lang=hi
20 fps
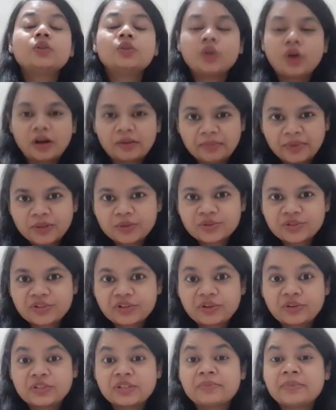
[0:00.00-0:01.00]
तो अभी कुछ
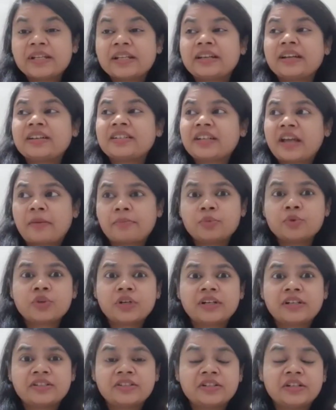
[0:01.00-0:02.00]
दिनों से मैं इनका शैम्पू
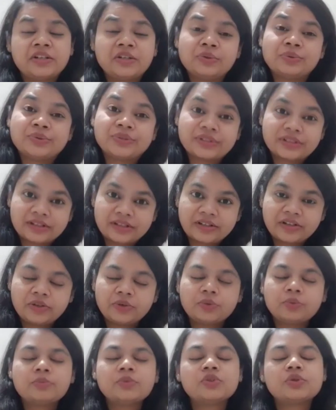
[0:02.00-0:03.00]
कंडीशनर यूज़ कर रही
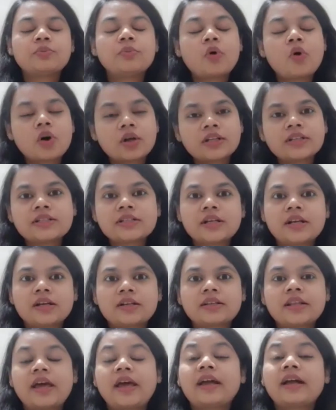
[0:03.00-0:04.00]
हूँ मुझे बहुत अच्छा
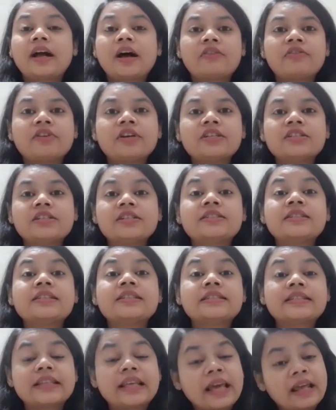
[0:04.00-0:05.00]
लगता है काफ़ी अच्छे से
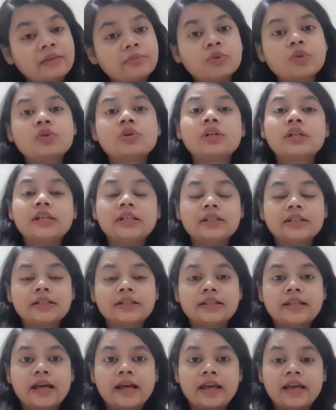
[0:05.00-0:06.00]
स्कैल्प को क्लीन
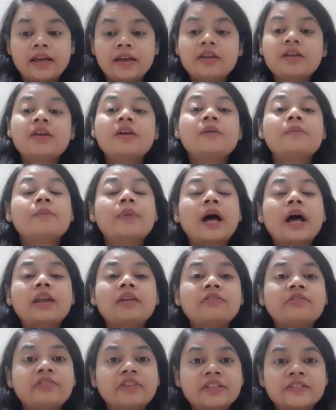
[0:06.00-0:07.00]
करता है बाल
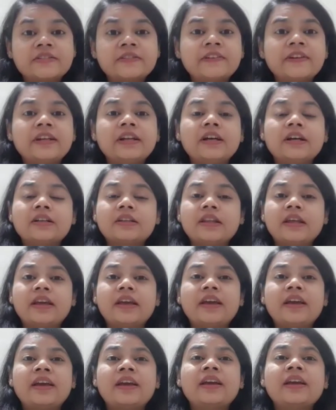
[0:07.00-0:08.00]
फ्रिस्फ्री लगते
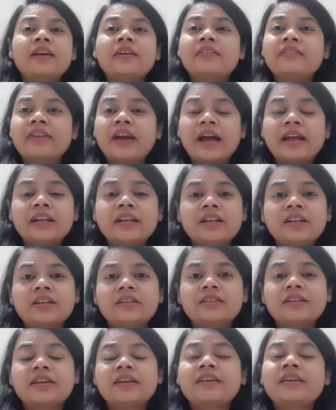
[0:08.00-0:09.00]
हैं ड्राई नहीं
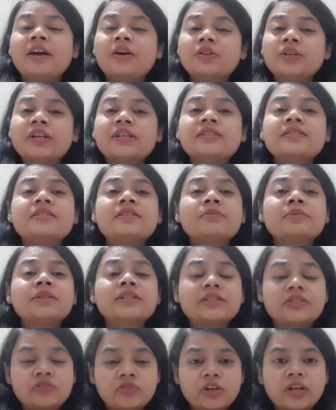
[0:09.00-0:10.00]
लगते क्या होता है जब
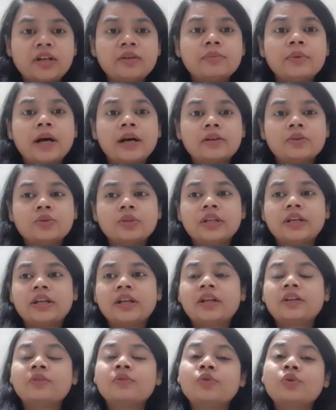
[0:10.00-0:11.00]
स्ट्रेट बाल होते हैं
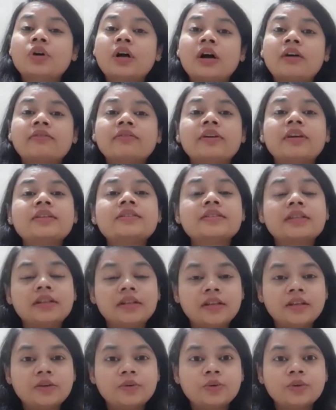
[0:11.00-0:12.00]
ना तो वो काफ़ी
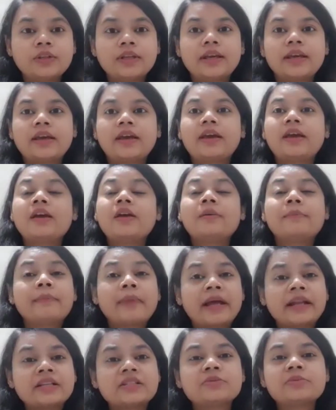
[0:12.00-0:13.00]
सिल्की होते हैं
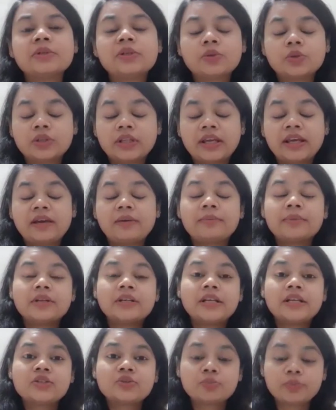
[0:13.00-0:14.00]
मैनेजेबल होते हैं पर
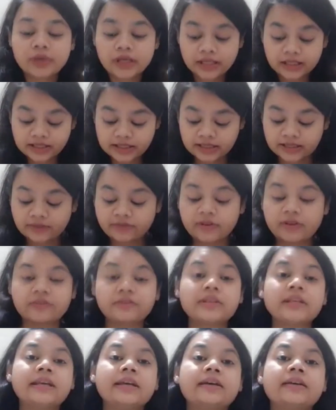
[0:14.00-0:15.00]
ये जो मेरे जैसे
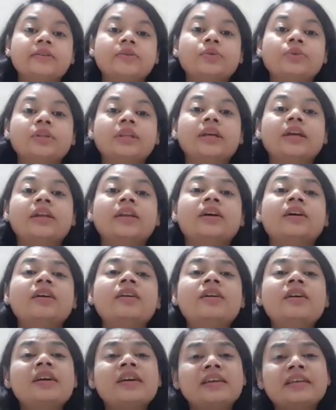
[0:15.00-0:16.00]
वेवी हेयर होते हैं ना
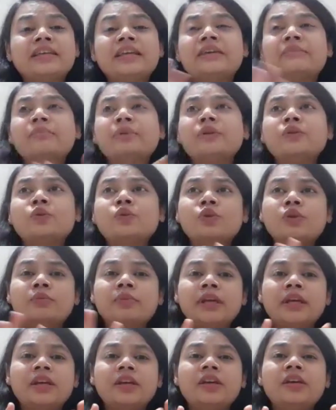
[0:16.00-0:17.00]
ये बिल्कुल
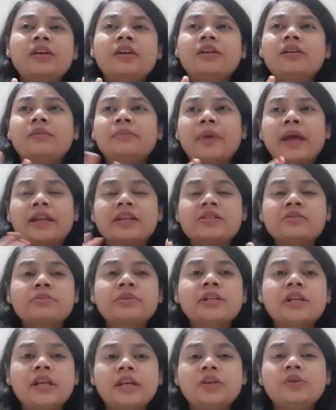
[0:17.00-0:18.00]
भी
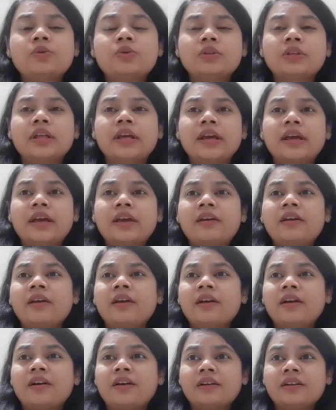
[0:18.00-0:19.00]
मैनेजेबल नहीं होते हैं
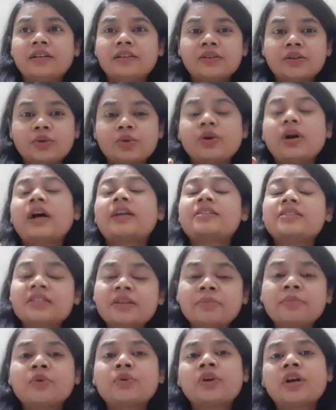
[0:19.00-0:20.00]
अच्छे
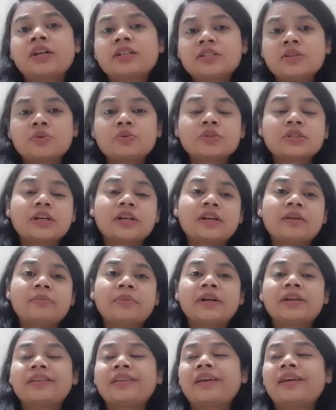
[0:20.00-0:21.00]
प्रोडक्ट्स यूज़ करने
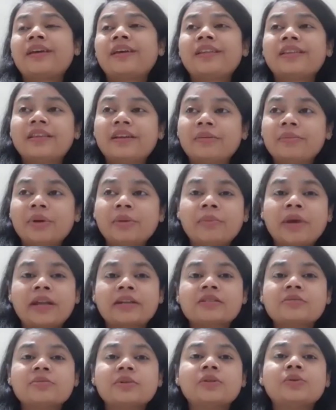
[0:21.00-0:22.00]
पड़ते हैं तब ये
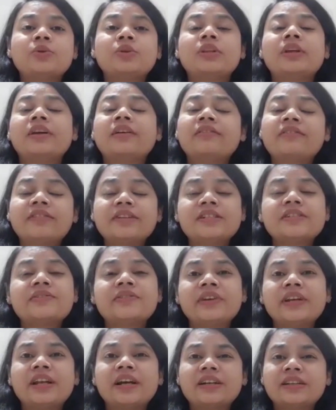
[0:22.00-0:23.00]
मैनेजेबल होते हैं
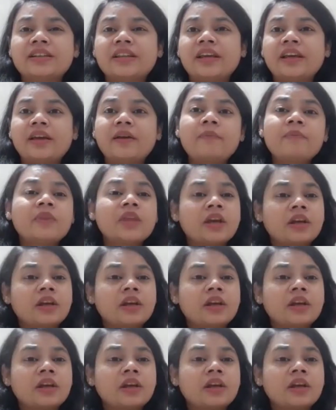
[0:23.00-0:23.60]
फ्रिस्ट्री लगते हैं